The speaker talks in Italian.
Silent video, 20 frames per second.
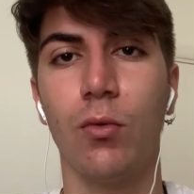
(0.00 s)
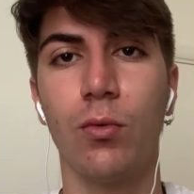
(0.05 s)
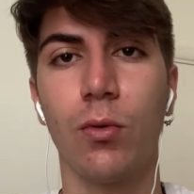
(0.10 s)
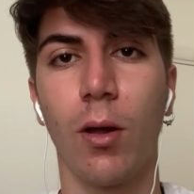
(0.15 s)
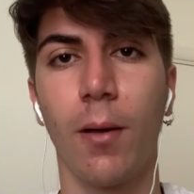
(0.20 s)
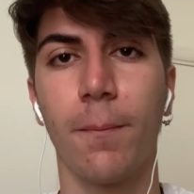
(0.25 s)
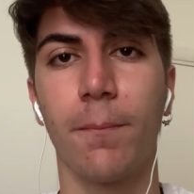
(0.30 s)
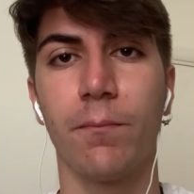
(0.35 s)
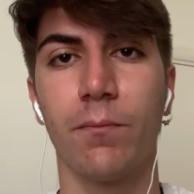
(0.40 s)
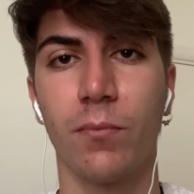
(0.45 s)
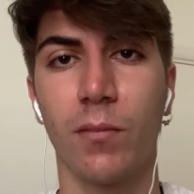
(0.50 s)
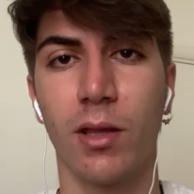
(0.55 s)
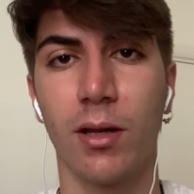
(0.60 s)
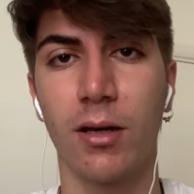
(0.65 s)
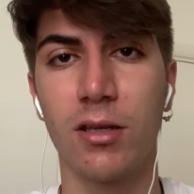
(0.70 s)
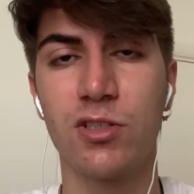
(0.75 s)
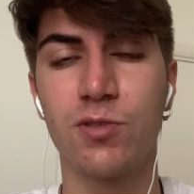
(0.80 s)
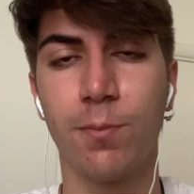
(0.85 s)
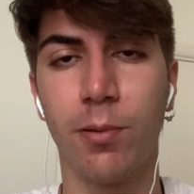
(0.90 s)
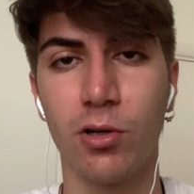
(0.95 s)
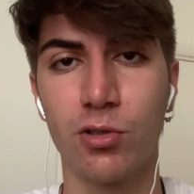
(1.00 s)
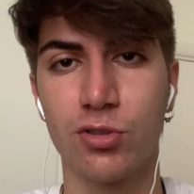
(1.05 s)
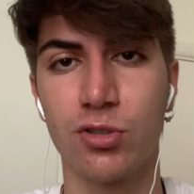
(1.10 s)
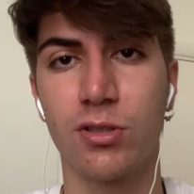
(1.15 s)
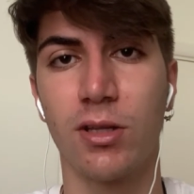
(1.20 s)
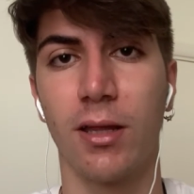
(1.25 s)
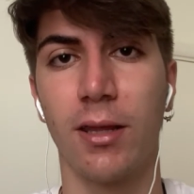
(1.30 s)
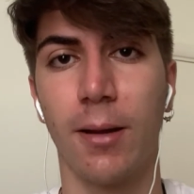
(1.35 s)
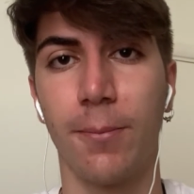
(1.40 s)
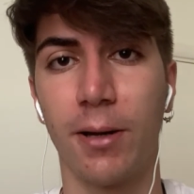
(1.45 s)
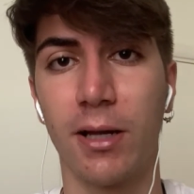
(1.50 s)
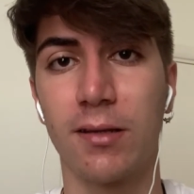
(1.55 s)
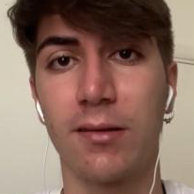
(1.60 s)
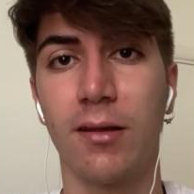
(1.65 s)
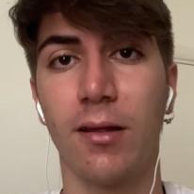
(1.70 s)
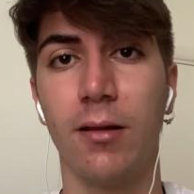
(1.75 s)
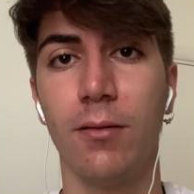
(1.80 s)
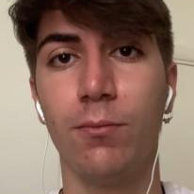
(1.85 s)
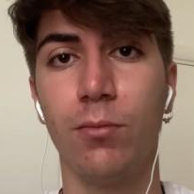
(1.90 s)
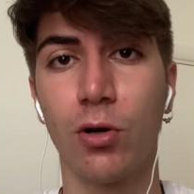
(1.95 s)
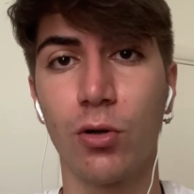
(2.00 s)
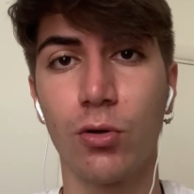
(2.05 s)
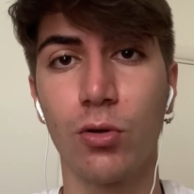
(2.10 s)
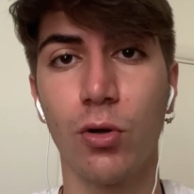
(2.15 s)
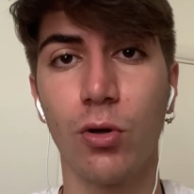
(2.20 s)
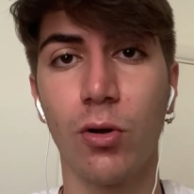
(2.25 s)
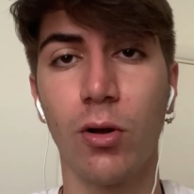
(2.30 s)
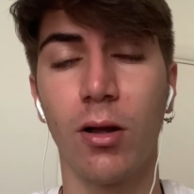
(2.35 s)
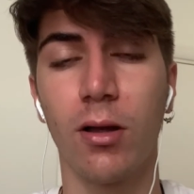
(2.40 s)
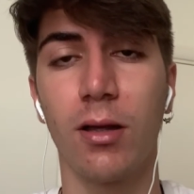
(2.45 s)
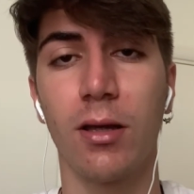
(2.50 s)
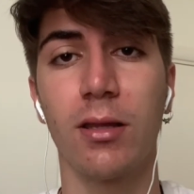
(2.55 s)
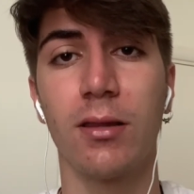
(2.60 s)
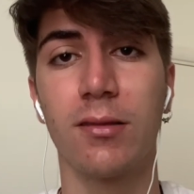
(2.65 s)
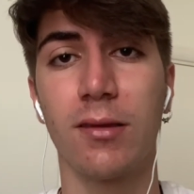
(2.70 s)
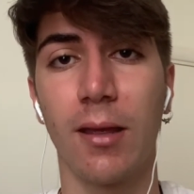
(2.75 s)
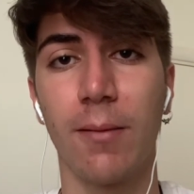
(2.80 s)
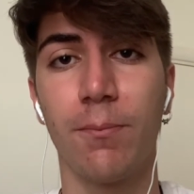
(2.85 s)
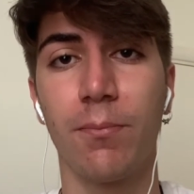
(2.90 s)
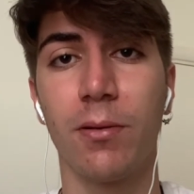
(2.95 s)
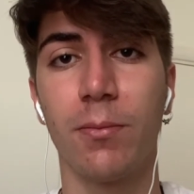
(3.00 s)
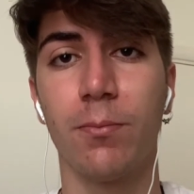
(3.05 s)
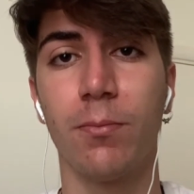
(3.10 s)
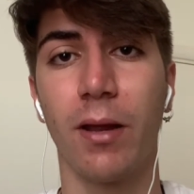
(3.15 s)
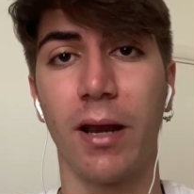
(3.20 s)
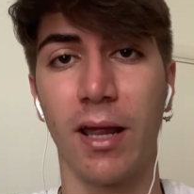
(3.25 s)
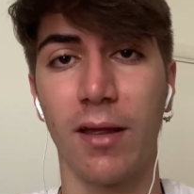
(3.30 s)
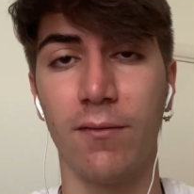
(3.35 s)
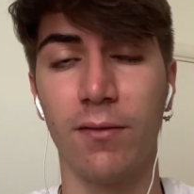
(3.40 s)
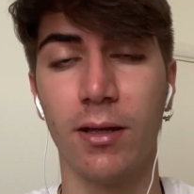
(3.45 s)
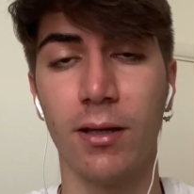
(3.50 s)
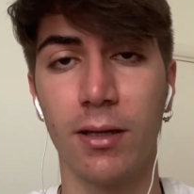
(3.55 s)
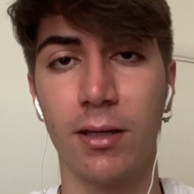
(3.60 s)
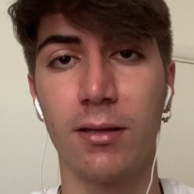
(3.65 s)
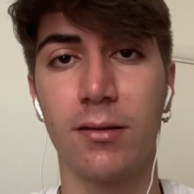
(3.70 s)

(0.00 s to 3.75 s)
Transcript: una risposta da parte del Bordeaux in tempi brevi,